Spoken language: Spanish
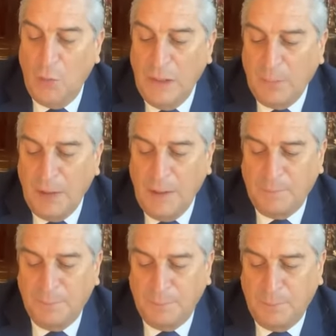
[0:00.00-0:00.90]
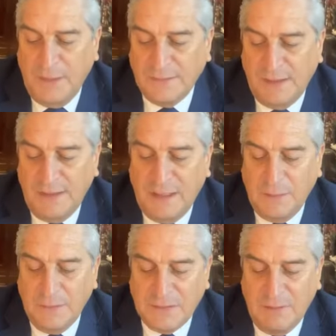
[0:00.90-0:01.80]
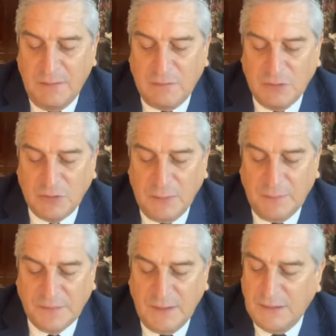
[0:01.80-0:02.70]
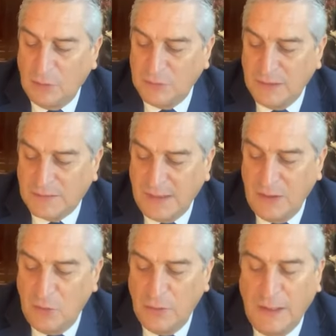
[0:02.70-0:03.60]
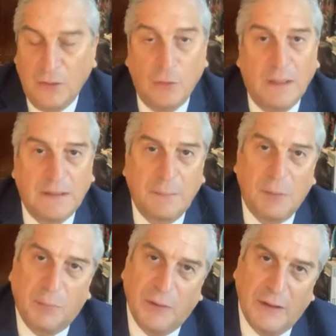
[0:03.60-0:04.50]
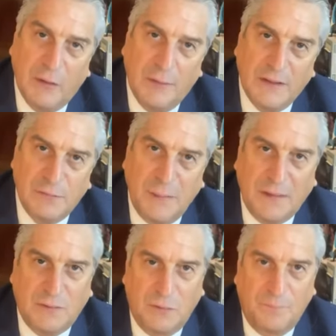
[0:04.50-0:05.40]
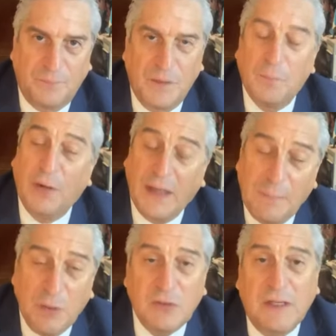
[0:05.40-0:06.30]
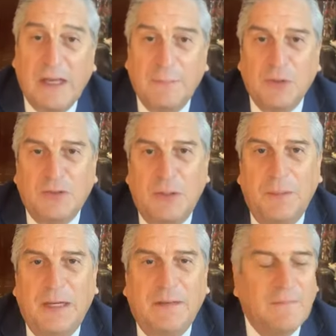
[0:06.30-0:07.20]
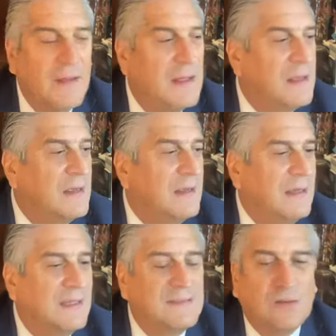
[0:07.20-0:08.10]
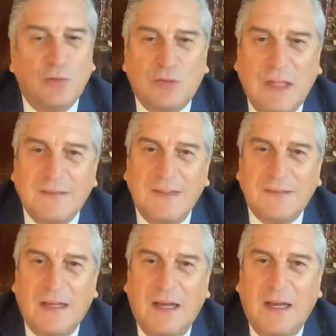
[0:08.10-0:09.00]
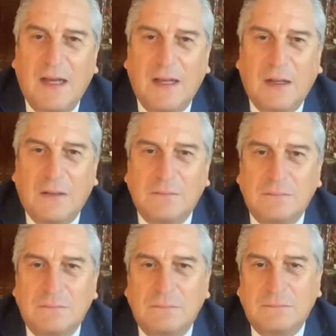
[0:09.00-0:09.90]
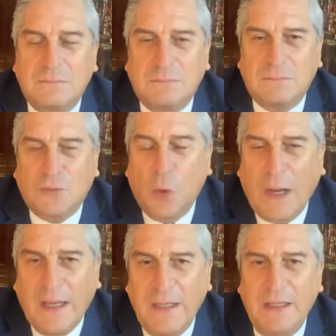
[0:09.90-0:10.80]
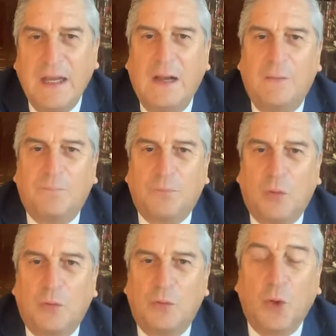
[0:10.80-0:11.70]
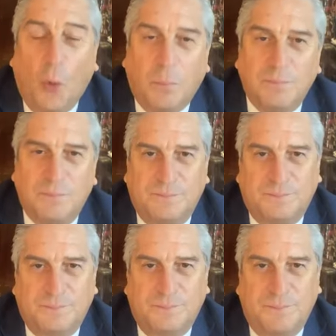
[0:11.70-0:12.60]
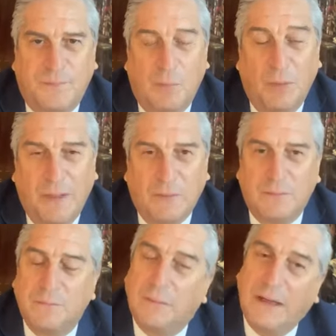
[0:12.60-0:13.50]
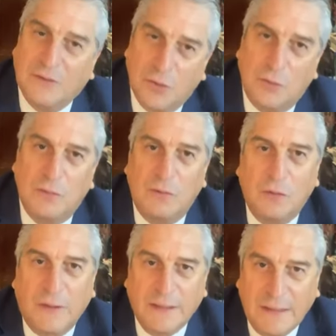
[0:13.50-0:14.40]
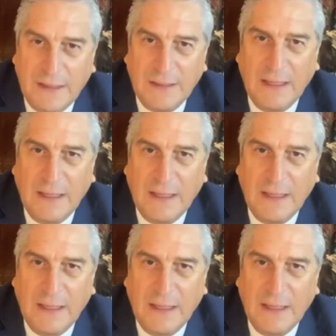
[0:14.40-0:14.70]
Una prueba puede ser inadmisible cuando se presenta a un testigo en lugar de proponer a un experto. Por ejemplo, si queremos decir, mire, esta sustancia será mm, cocaína o no. Bueno, eso lo que se